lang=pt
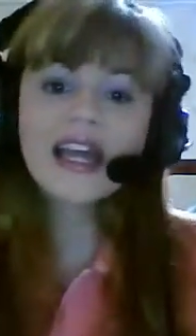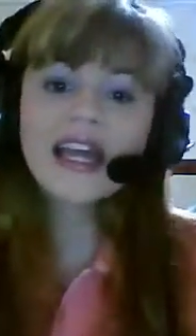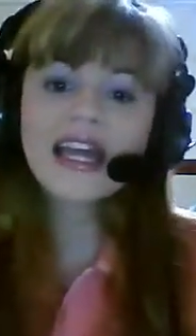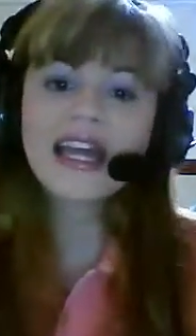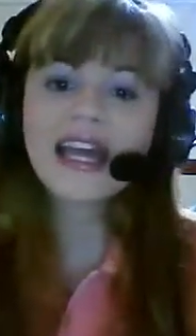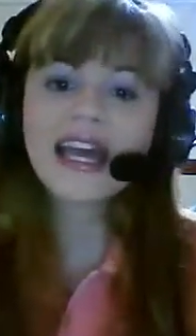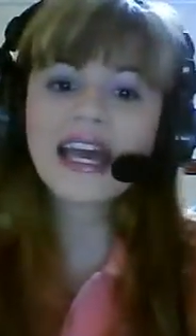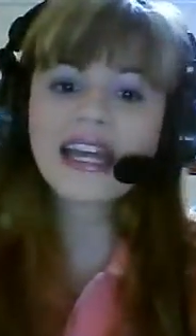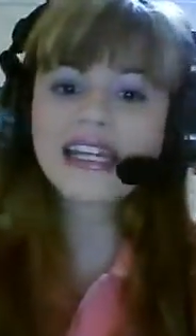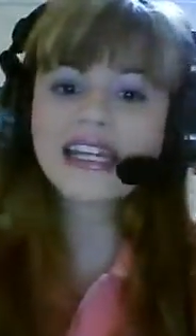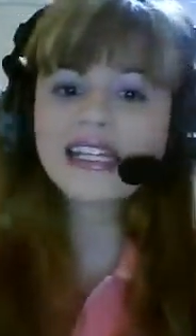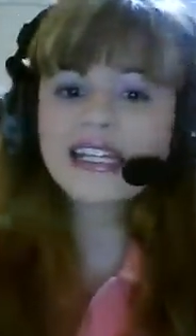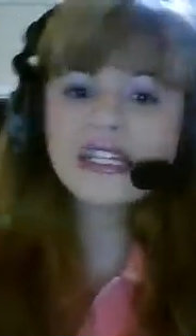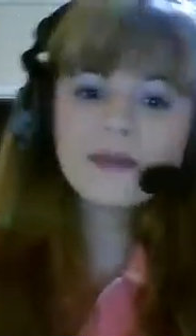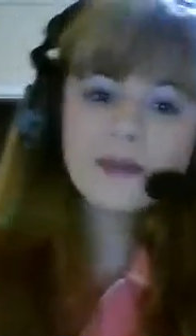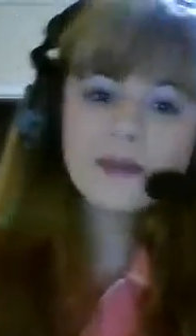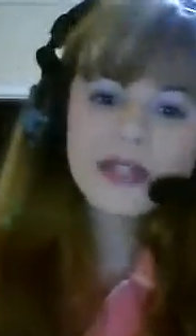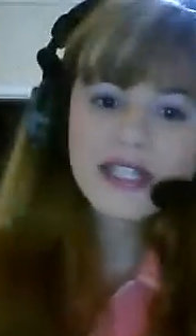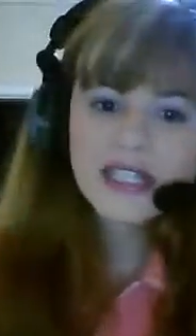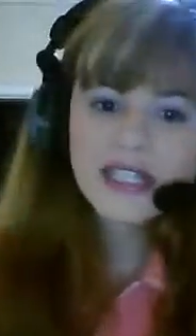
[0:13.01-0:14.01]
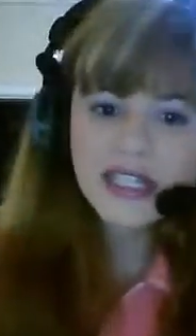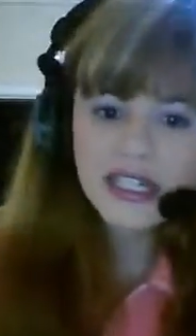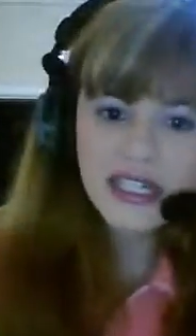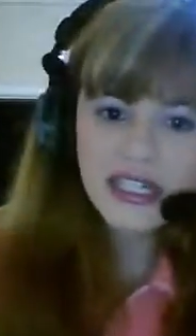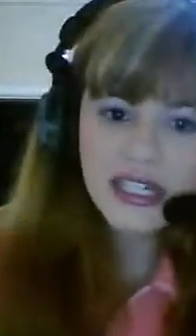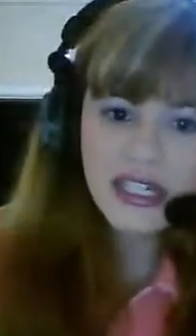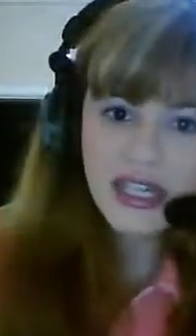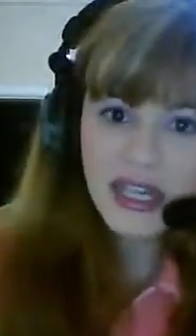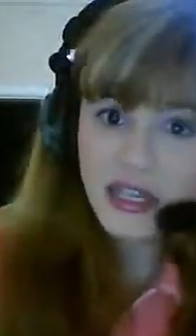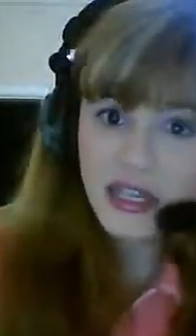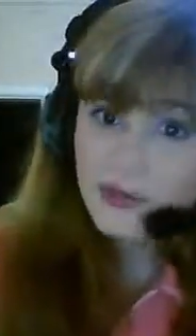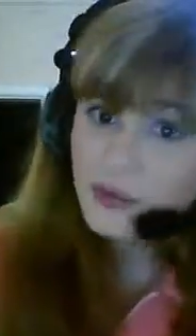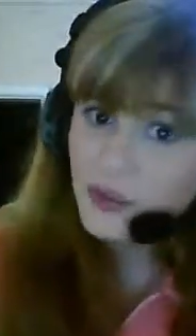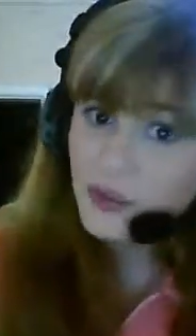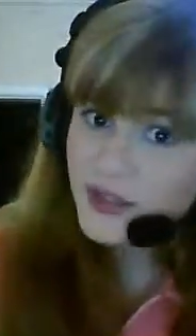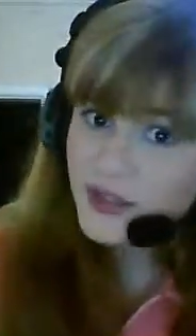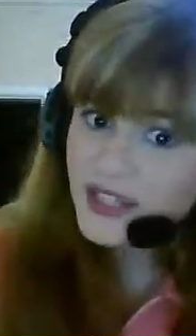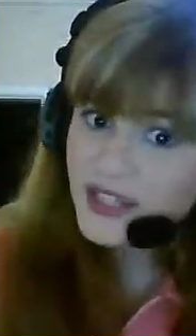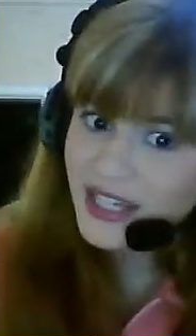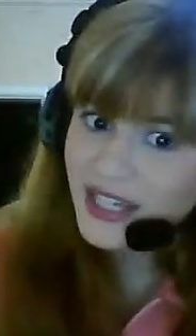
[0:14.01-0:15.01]
Karine Pessan e
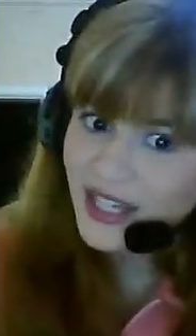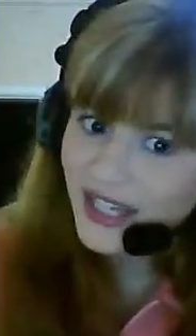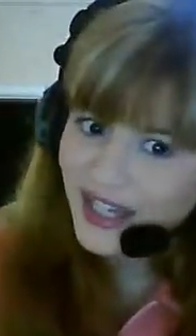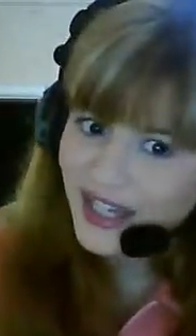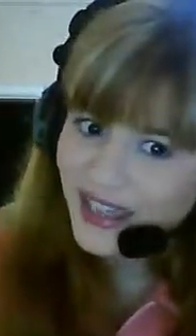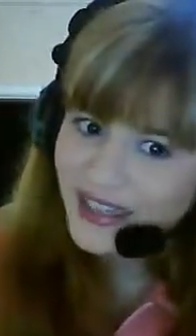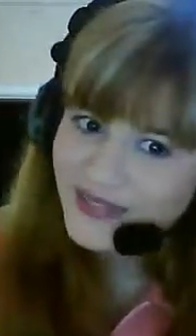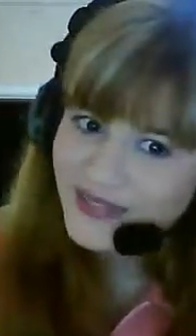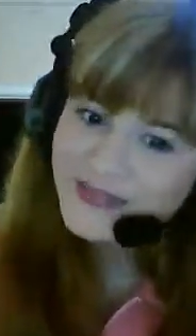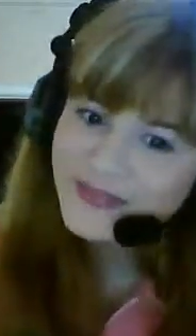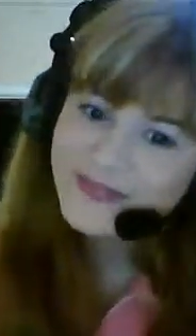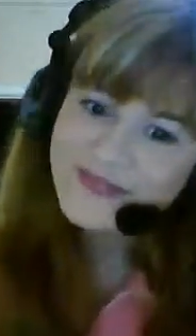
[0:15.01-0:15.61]
Música.